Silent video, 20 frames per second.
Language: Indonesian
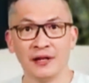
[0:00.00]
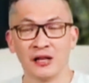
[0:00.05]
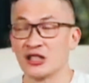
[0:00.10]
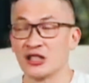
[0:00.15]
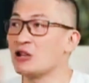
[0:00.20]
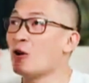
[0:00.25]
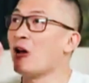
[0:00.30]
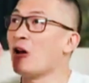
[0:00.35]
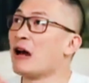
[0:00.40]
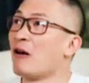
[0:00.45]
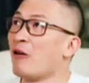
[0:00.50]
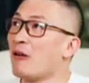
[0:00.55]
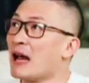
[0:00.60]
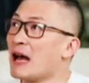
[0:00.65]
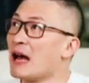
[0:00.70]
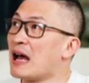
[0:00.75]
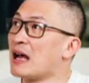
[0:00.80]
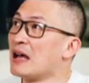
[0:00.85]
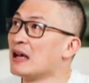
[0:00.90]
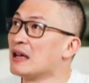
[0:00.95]

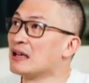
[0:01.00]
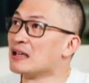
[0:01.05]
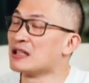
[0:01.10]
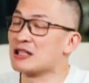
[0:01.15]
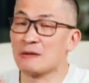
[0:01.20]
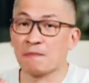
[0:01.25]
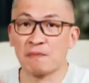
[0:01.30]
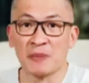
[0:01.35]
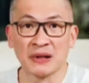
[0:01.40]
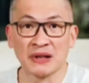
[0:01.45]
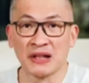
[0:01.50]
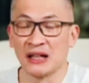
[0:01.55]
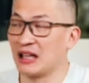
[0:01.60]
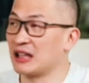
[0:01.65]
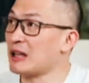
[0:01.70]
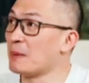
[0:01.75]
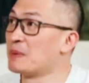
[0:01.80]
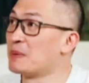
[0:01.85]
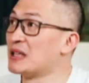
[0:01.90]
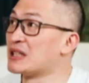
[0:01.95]
Seolah-olah seperti
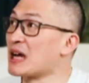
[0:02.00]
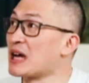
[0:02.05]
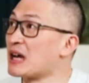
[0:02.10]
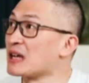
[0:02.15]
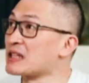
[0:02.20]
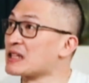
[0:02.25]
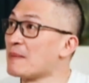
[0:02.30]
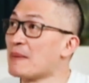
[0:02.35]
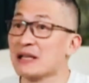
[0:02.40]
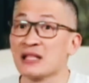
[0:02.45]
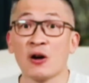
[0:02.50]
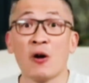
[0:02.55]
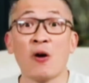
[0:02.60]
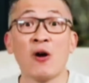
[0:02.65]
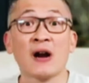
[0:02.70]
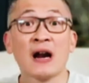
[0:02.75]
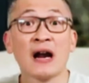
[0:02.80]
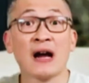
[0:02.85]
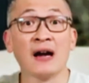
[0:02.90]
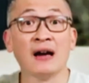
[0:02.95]
kita bicara sama
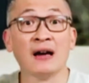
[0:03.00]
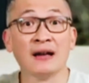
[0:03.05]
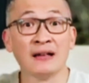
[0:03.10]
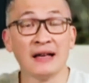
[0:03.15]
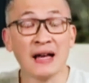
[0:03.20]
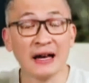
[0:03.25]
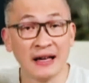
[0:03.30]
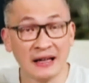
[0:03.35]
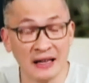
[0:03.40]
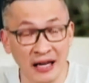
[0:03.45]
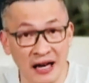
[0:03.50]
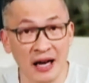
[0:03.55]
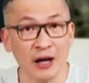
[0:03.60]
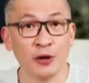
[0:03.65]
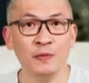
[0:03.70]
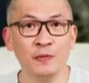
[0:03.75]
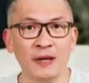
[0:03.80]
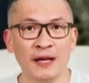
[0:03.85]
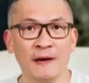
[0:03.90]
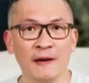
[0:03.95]
seorang yang kita
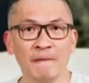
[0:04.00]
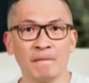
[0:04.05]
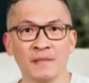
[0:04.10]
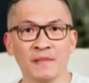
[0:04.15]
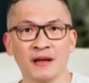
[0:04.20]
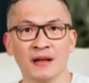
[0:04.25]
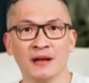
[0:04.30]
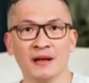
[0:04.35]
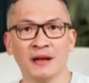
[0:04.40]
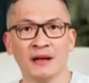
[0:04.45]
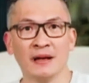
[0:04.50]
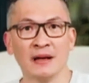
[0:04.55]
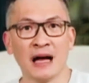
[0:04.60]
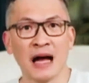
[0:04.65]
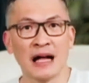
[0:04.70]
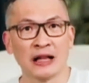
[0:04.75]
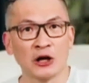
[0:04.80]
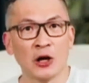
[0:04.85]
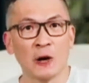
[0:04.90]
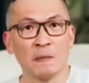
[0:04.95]
kagumi,
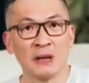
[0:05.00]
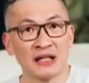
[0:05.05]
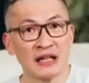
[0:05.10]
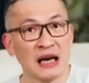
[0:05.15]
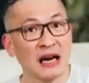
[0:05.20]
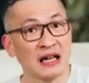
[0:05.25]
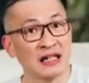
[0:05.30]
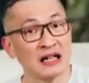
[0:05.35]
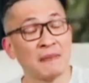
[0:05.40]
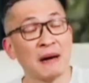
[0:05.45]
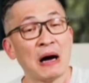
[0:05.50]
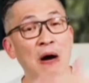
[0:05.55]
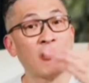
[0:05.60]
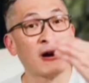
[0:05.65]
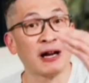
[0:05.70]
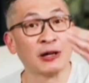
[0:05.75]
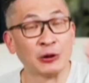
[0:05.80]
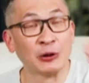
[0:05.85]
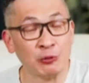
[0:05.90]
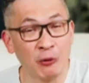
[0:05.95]
atau bicara sama
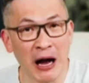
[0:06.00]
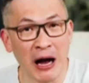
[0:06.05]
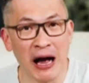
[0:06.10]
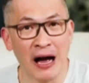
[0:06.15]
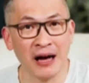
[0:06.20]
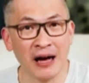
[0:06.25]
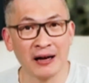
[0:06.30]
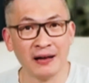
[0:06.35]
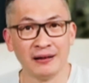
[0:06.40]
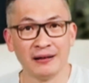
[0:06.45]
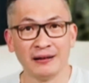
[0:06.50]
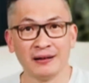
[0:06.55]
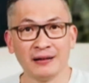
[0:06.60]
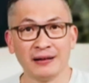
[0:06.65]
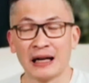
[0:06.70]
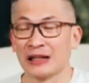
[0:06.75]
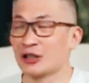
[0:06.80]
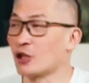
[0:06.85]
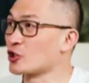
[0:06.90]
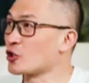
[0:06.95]
orang tua,
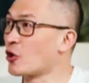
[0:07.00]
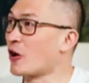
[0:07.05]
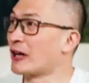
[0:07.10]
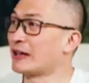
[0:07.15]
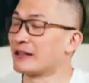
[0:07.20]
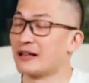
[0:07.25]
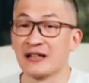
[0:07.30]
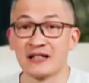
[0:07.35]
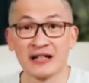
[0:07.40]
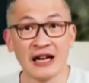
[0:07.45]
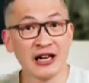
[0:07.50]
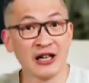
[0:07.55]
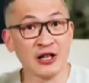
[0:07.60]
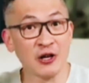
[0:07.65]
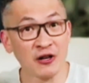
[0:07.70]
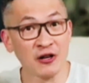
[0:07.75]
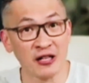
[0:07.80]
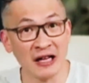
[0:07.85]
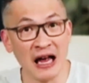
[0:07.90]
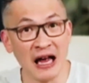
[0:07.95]
atau seorang yang
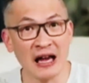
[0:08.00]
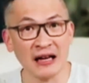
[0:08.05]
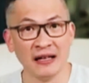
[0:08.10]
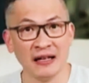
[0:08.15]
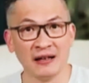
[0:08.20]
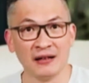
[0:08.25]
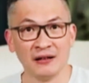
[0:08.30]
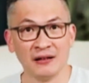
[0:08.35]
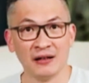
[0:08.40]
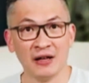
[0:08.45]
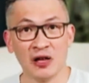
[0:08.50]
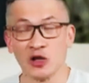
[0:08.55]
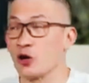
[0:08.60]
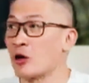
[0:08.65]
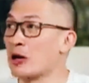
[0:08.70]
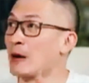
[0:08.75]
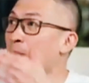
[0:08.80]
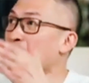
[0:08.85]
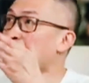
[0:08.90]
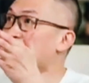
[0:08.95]
senior sekali,
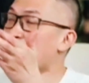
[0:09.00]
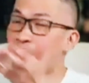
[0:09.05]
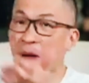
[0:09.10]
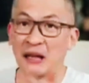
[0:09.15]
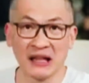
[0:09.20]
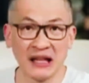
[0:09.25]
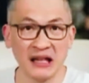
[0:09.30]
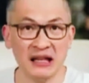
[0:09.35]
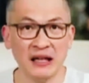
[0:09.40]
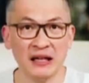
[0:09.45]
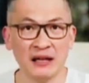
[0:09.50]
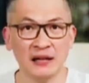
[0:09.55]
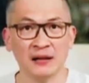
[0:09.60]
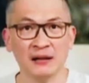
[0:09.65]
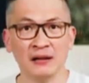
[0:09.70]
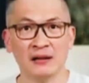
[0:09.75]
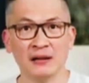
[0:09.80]
seorang pejabat tinggi,